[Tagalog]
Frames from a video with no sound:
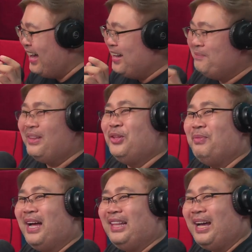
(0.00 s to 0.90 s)
Ba't
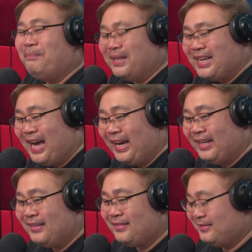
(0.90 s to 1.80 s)
dumadaan pa sa akin?
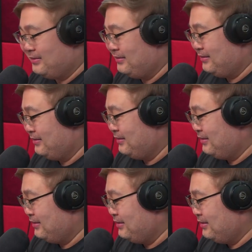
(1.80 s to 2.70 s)

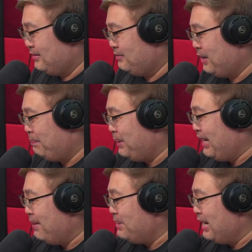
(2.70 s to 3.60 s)
Wow!
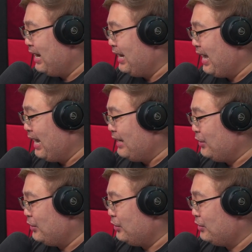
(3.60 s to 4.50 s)
Mag-PM na lang kaya
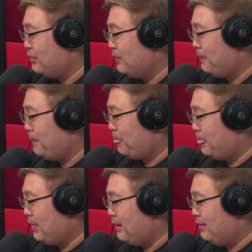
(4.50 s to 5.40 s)
kayo, no?
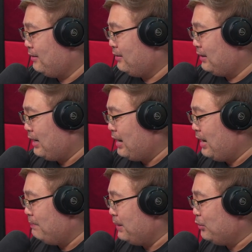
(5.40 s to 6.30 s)

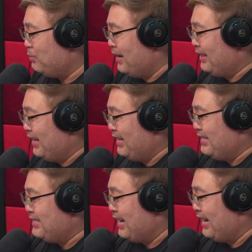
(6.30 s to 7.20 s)
Kailangan pang dumadaan
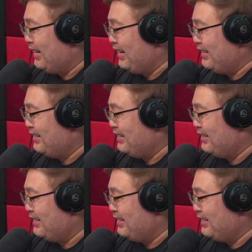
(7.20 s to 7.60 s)
sa akin.